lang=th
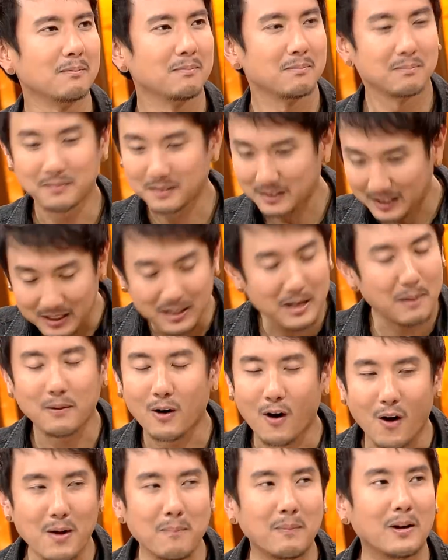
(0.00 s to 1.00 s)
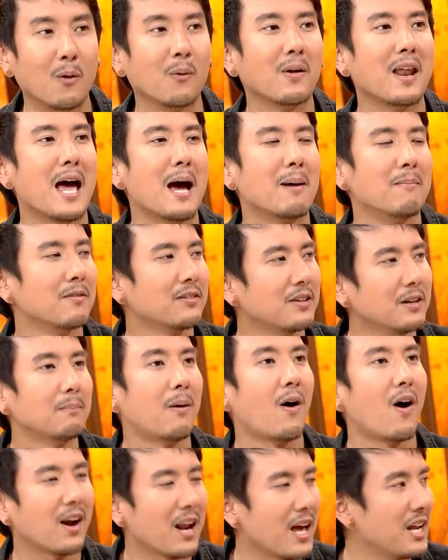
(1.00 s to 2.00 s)
สะอาดเรียบร้อยเหมือนโรงแรมซึ่ง
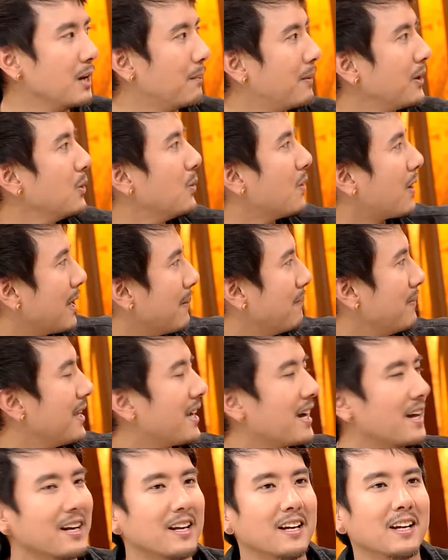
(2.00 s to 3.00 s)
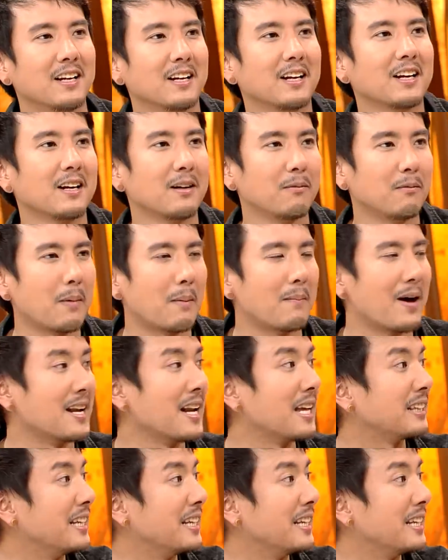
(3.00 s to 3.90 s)
เพราะอะไรเดี๋ยวไปดูคลิปนี้กันนะฮะไปดูประมาณนา